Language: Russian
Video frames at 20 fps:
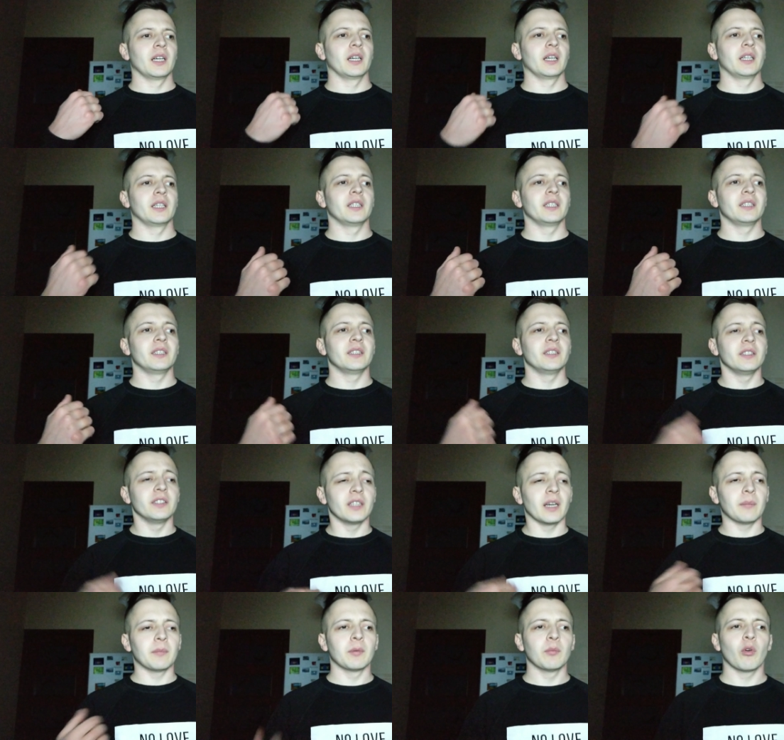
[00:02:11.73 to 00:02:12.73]
а
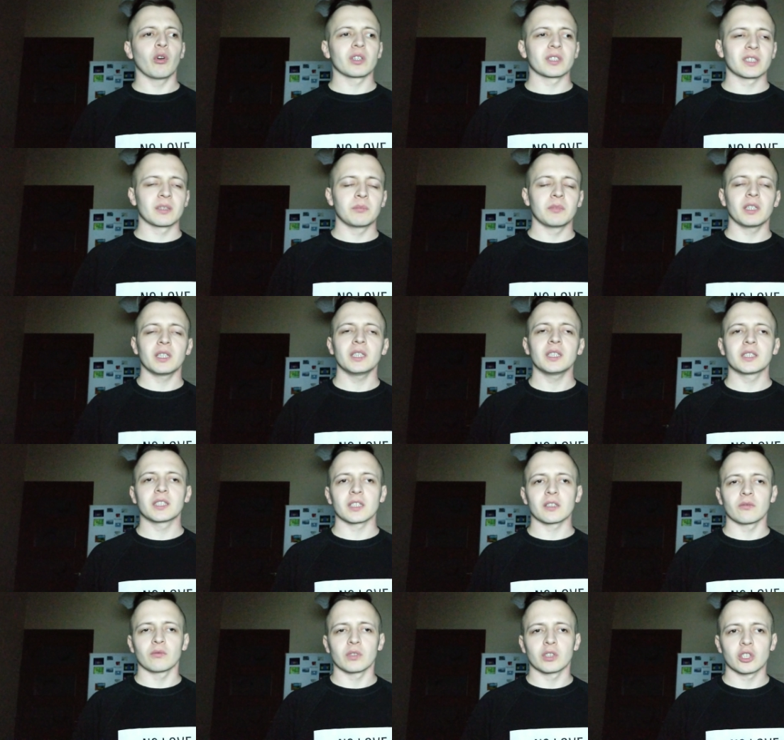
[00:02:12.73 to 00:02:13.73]
я бы мог
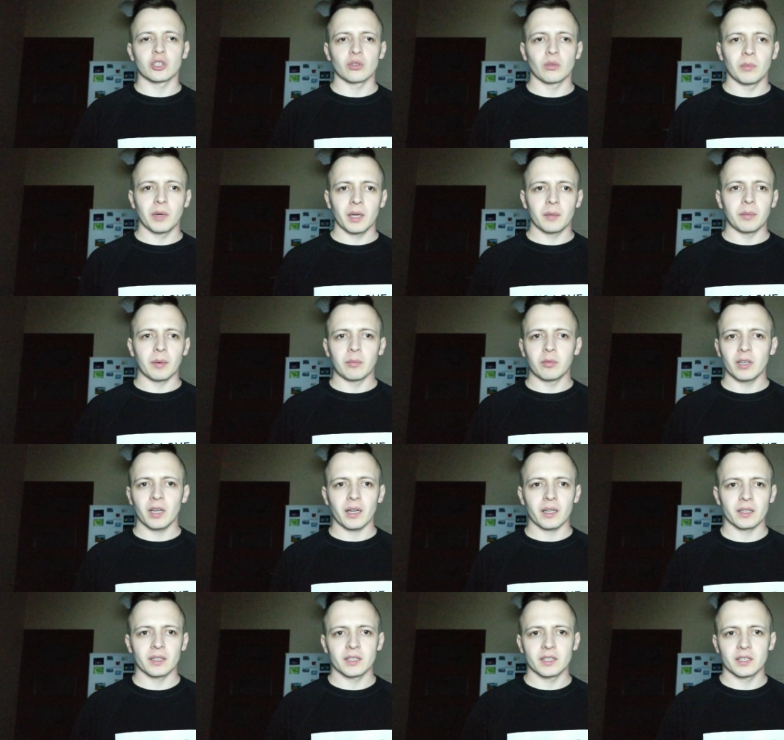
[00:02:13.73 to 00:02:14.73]
смириться, вот, что моей
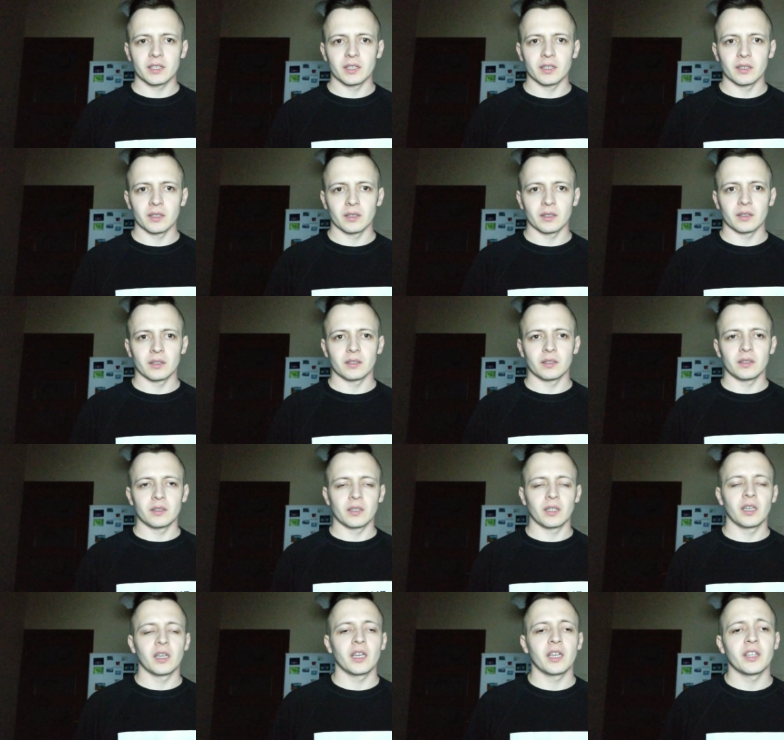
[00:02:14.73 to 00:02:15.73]
популярности э,
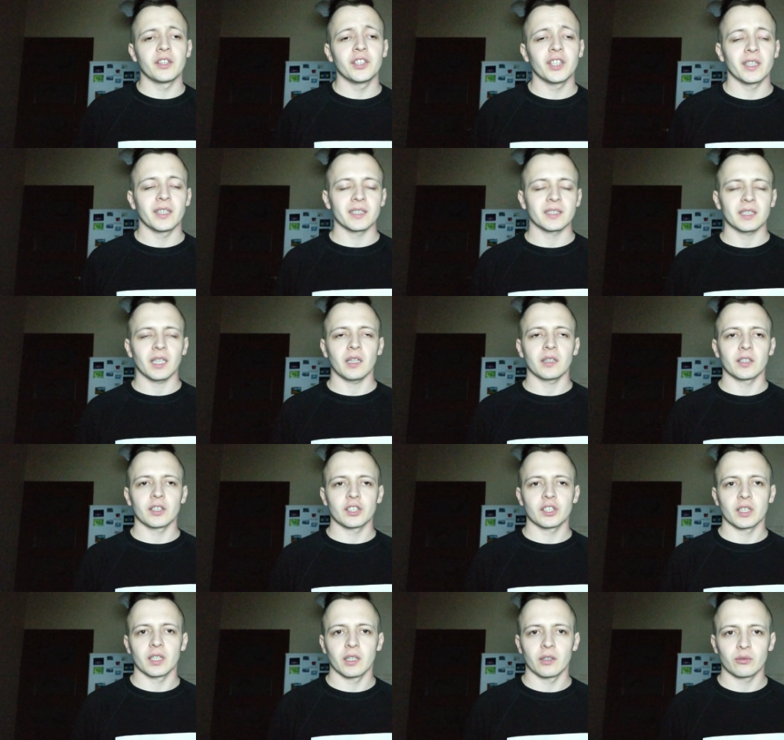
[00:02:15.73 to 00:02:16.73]

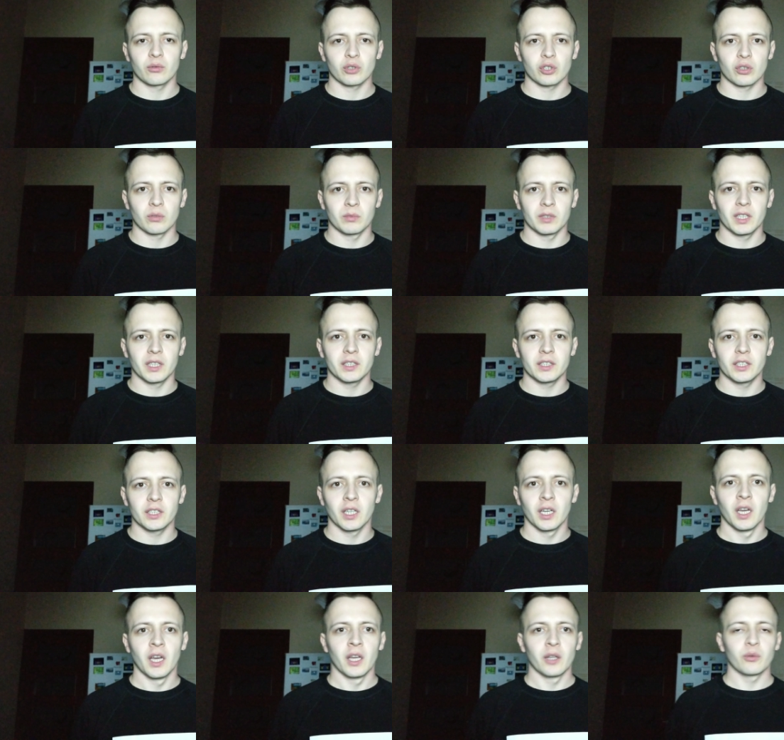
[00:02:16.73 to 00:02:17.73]
недостаточно для того, чтобы
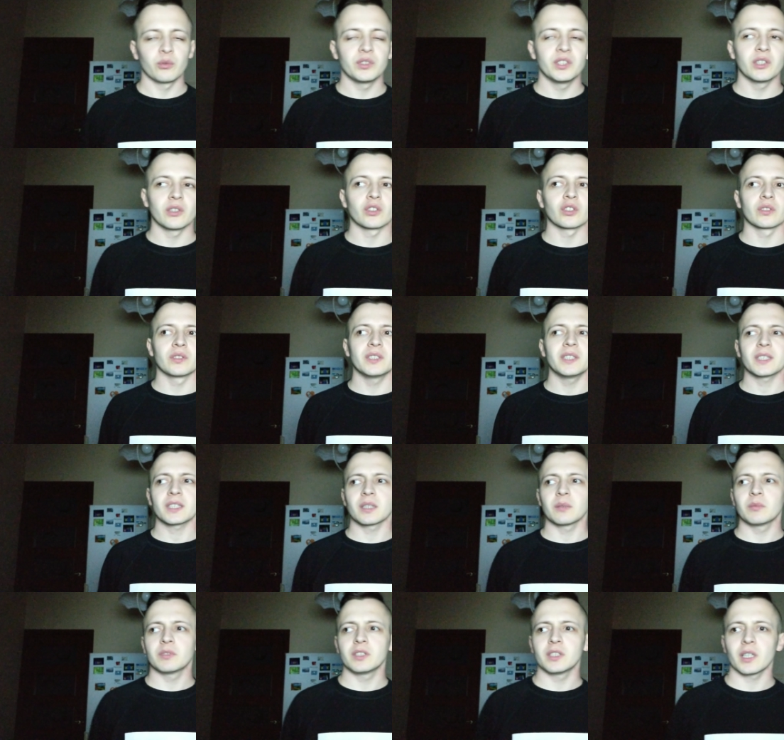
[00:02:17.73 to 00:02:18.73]
найти ну, девушку.
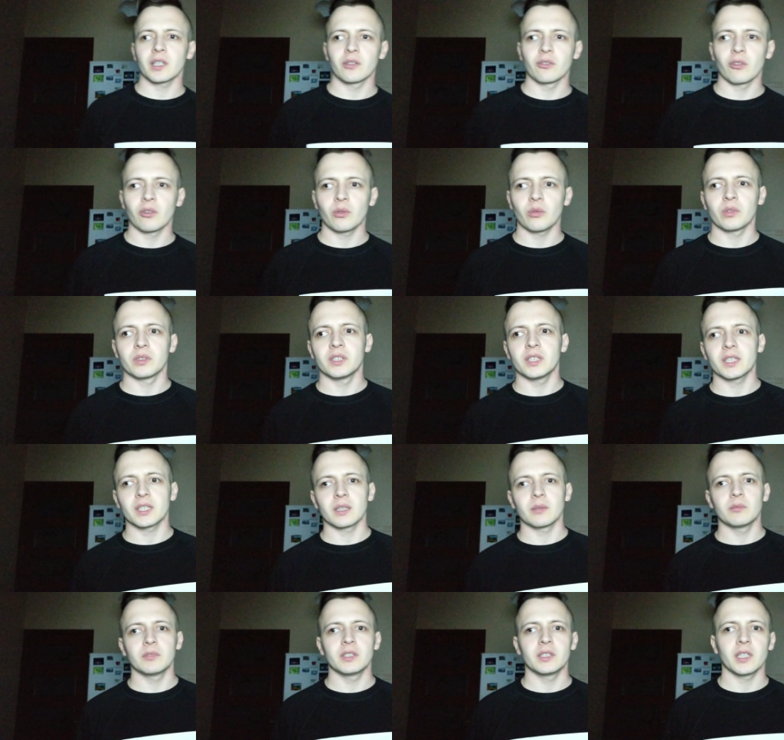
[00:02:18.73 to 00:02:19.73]
Если бы не одно «но»,
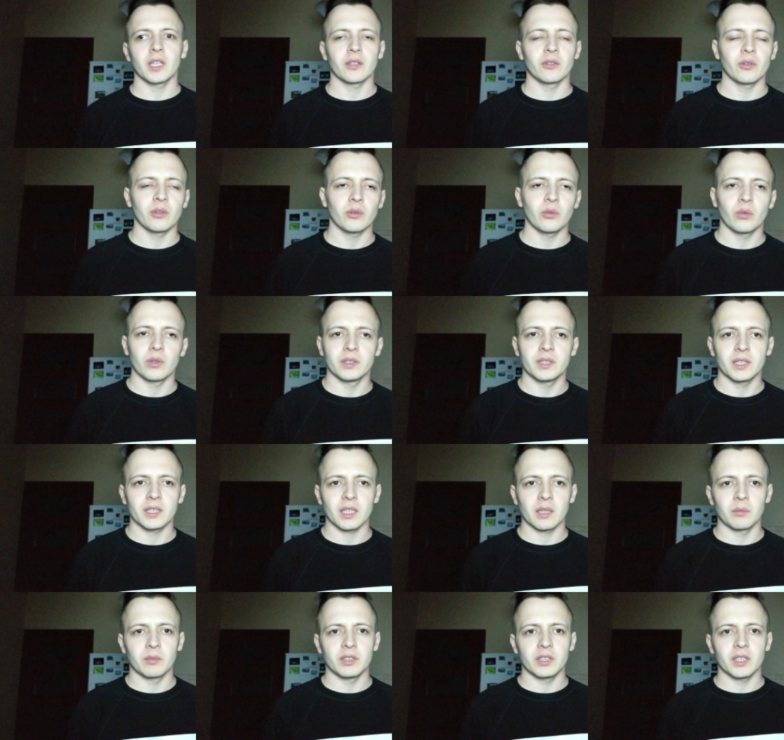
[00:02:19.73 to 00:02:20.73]
если бы не одно «но»,
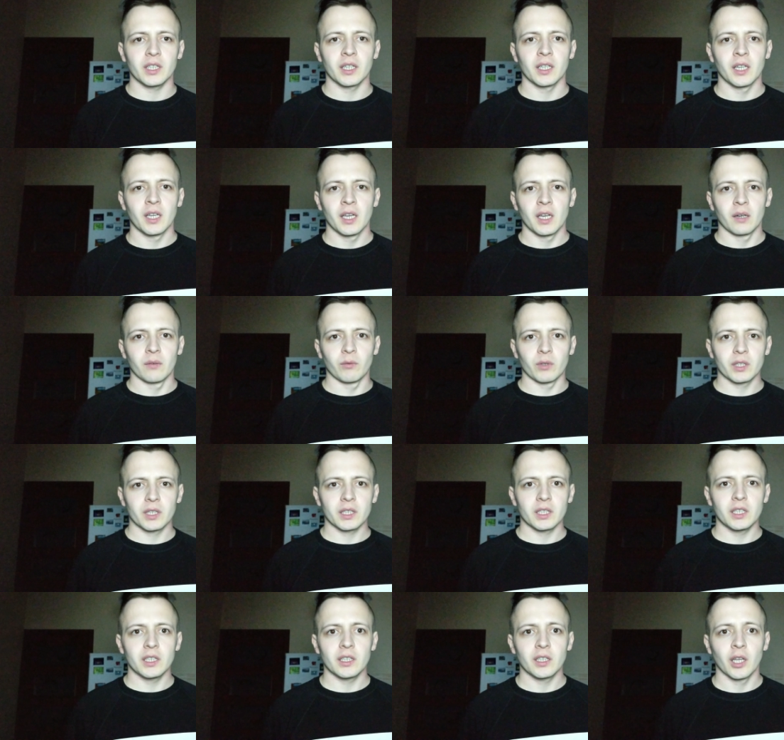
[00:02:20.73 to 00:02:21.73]
если бы не вот
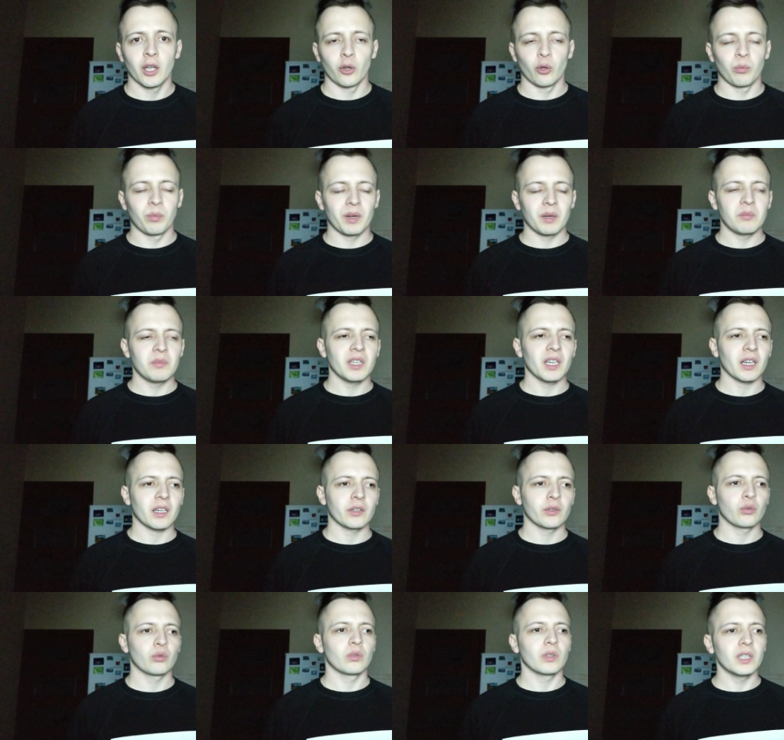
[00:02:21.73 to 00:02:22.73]
такие ну,
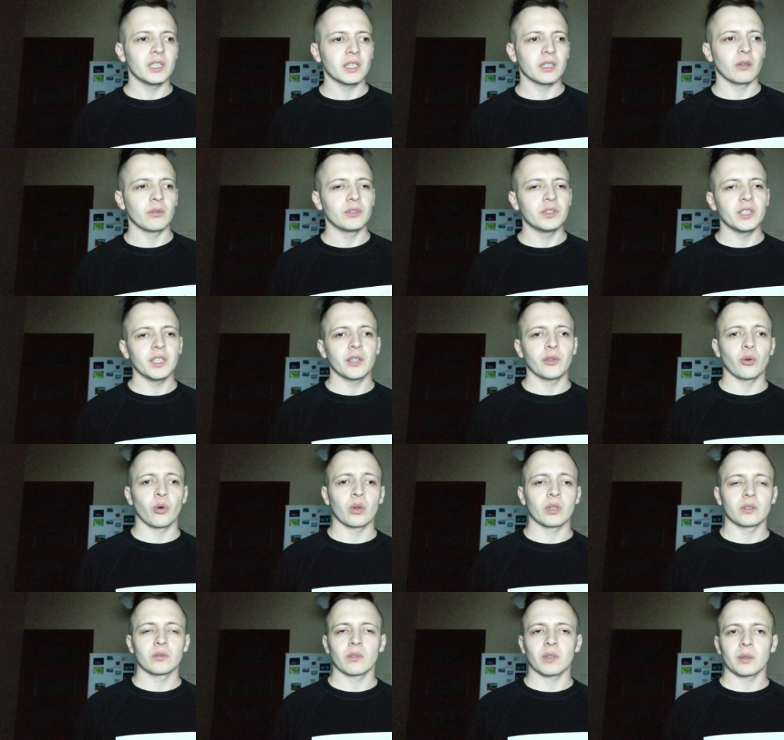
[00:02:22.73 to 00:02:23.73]
примеры ну, других людей, но
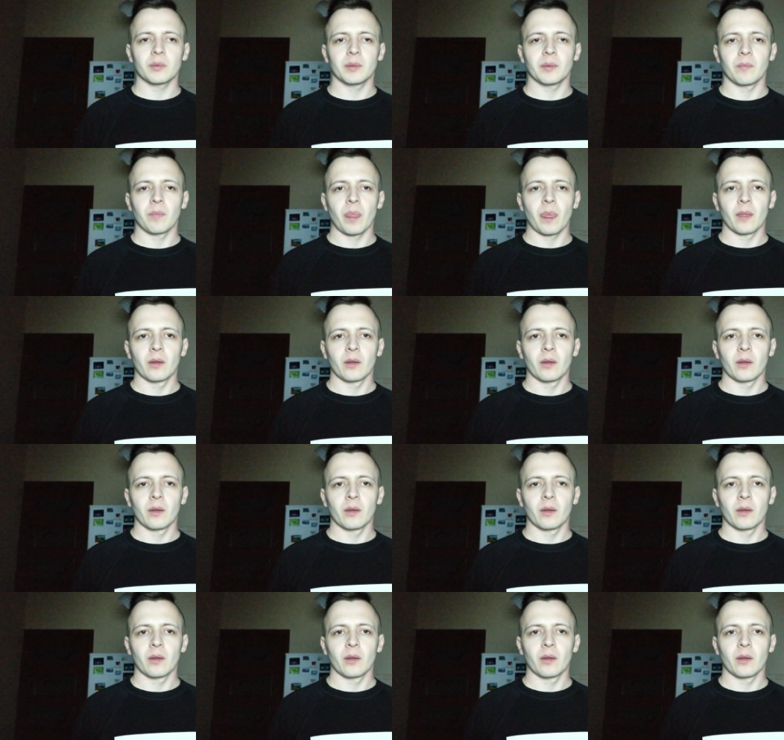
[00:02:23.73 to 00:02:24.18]
ну, которыми